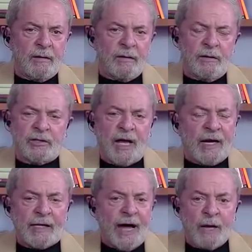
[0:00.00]
está
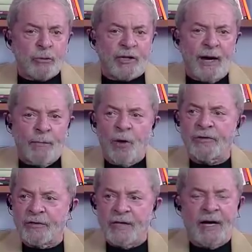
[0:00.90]
claro que a
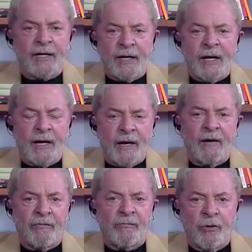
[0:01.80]
morte
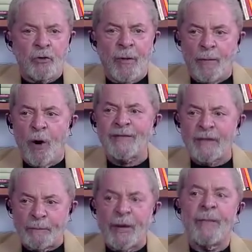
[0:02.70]
dela foi uma
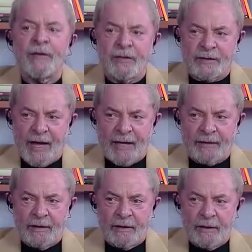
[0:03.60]
morte
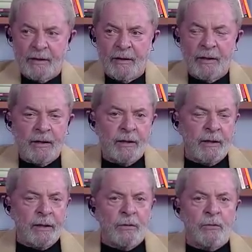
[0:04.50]
premeditada.
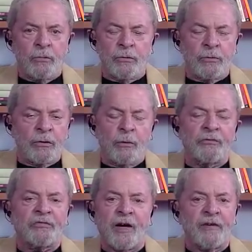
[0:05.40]
Eu não
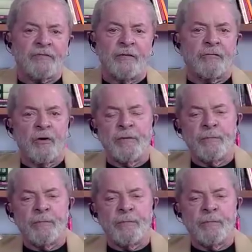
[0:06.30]
sei se foi